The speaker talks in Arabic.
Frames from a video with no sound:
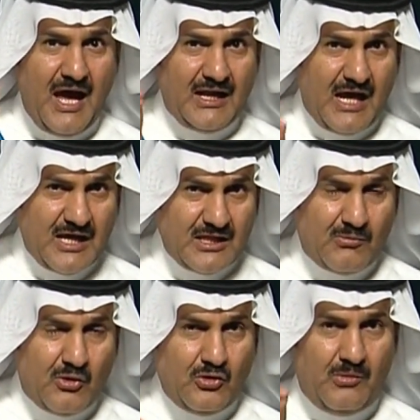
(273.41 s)
على هذا
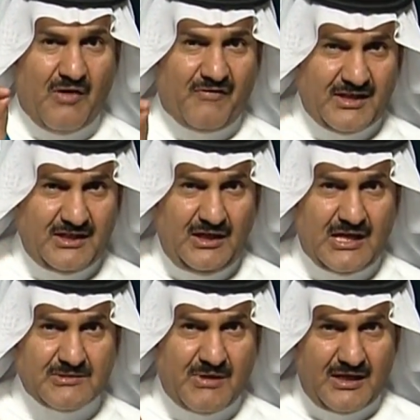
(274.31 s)
الموضوع مفاتيح
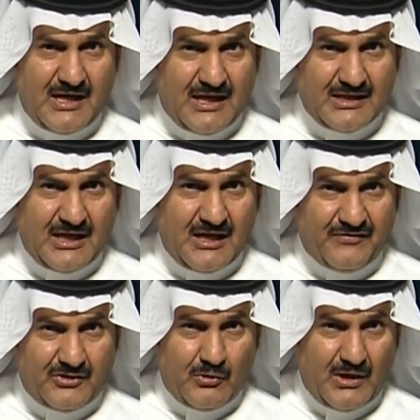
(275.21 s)
الأزمة هي لدينا
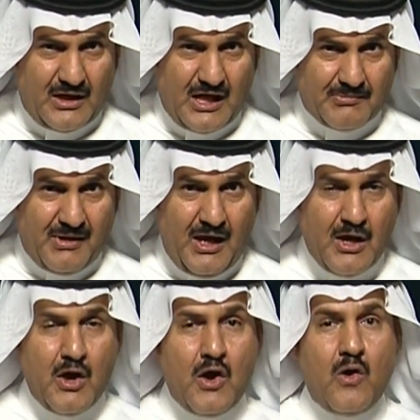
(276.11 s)
في الدول الأربع
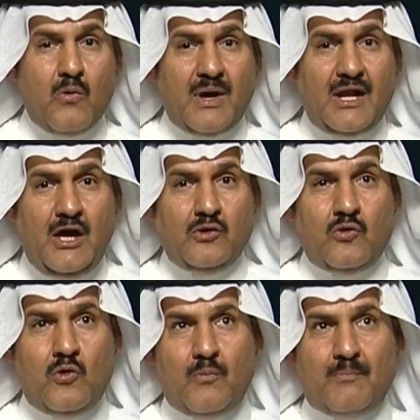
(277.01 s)

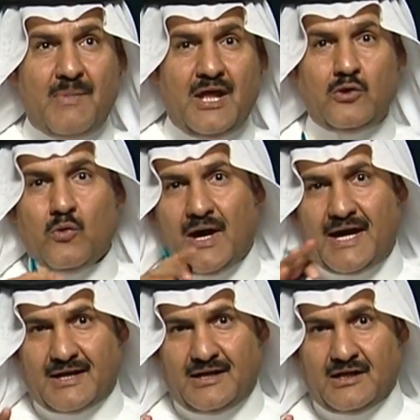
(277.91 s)
ونحن من
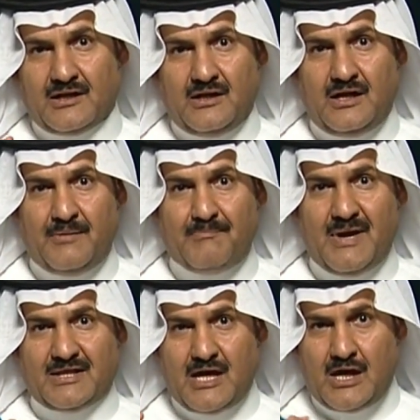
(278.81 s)
يقرر آه،
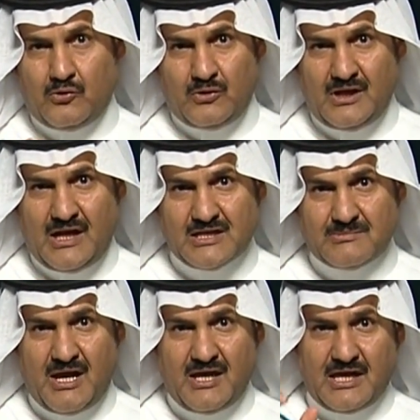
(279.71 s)
متى ننهي
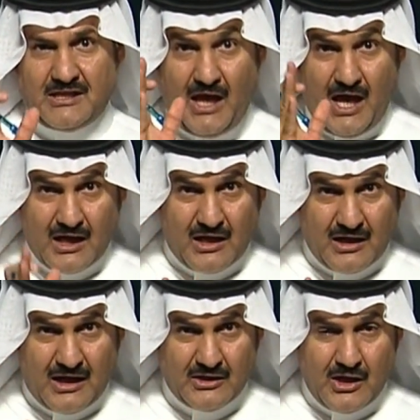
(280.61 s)
الأزمة إذا
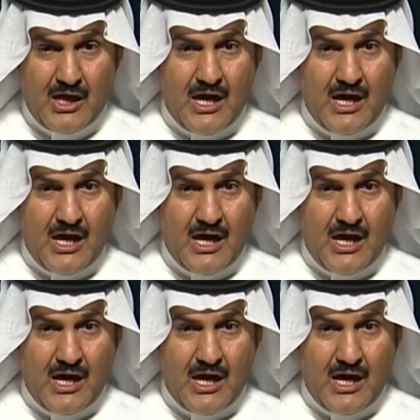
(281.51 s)
تحققت